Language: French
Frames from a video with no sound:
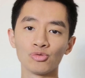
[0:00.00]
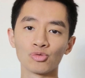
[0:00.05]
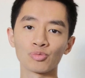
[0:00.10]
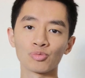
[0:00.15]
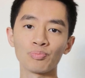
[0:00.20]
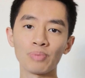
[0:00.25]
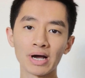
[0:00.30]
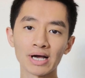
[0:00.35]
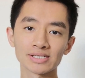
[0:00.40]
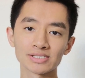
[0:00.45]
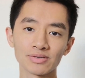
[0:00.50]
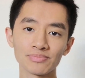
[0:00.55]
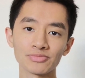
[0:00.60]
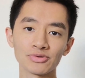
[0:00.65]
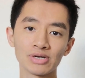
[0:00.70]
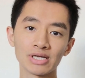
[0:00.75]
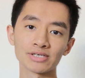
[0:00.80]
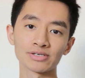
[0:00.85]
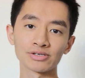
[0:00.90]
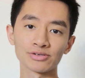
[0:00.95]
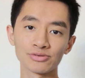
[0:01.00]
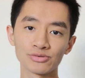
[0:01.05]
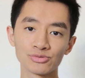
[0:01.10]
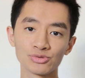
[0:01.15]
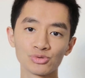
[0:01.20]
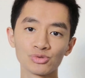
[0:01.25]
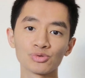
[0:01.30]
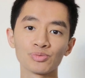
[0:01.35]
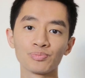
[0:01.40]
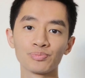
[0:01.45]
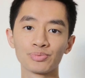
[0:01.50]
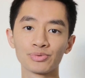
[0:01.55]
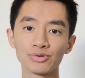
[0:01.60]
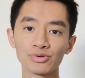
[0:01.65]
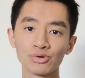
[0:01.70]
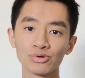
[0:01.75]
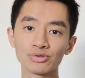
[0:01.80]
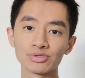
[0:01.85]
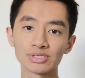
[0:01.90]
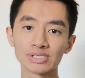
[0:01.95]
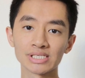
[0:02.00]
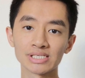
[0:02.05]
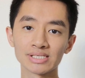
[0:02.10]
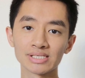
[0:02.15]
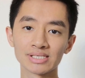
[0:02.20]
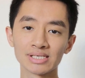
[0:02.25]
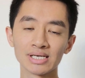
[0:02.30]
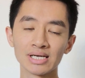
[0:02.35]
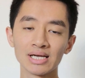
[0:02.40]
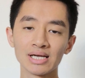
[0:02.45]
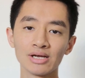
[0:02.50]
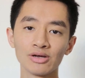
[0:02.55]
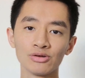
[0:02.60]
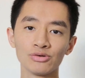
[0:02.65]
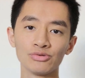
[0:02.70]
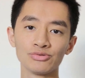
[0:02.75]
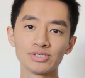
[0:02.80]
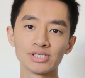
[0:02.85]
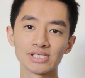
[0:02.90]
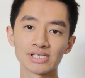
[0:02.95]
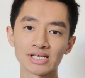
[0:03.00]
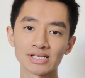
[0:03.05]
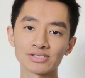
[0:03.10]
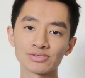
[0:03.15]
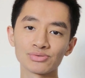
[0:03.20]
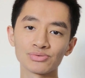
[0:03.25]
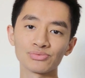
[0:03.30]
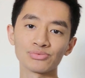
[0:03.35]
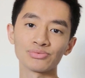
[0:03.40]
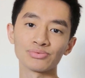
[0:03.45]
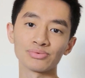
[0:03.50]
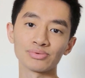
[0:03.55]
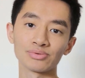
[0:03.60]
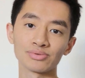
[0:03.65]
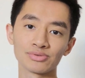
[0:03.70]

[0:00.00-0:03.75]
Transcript: Donc par exemple dans l'agriculture biologique, l'utilisation